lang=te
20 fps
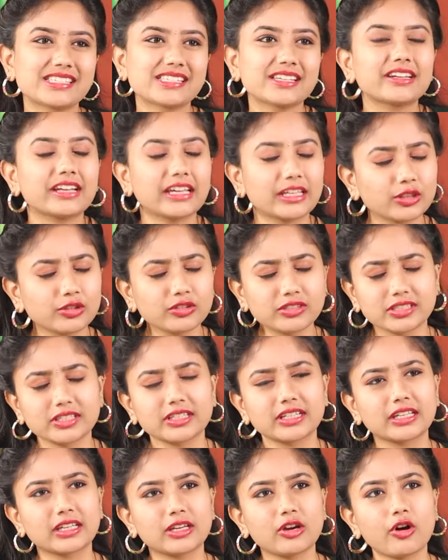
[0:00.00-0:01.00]
సార్ ఎందుకు
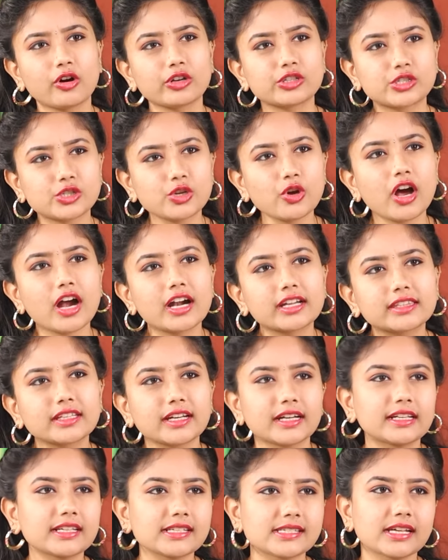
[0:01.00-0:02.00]
సార్ ఆస్టియో
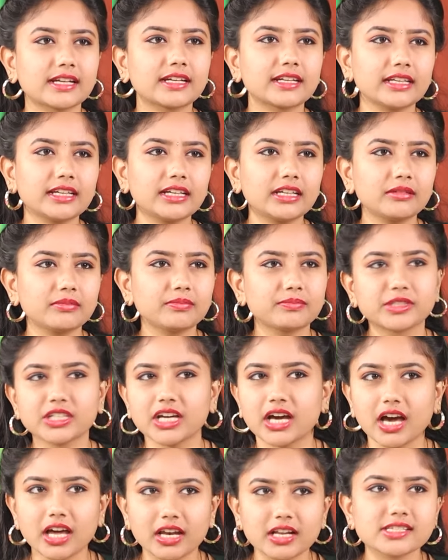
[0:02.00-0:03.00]
ఆర్థరైటిస్ అంటే
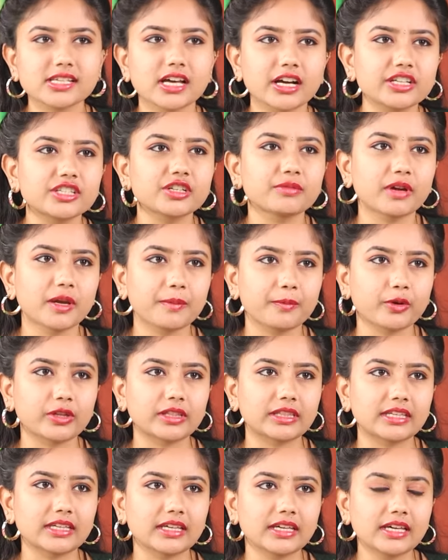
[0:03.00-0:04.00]
చాలా సహజం
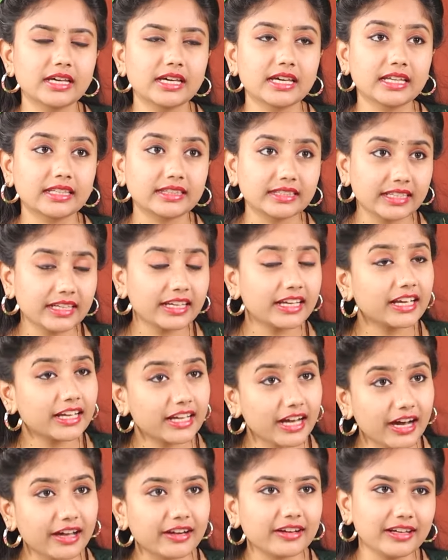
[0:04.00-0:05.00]
అయిపోయింది దీనికి
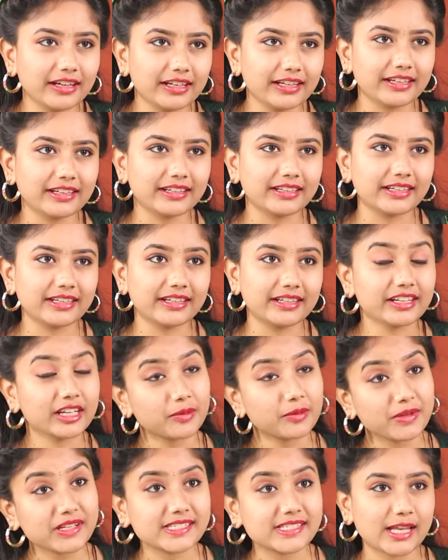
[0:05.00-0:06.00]
కారణాలు ఏంటి
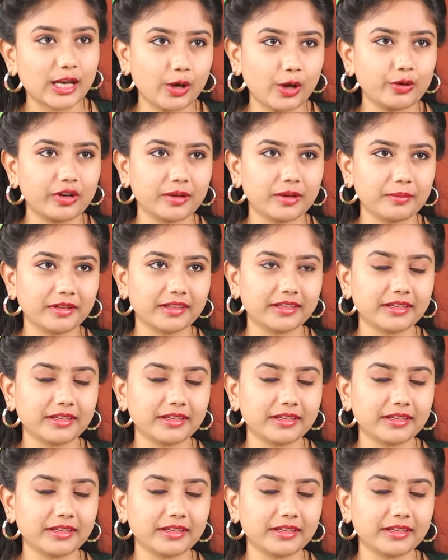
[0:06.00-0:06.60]
ట్రీట్మెంట్స్ ఎలా ఉన్నాయి మన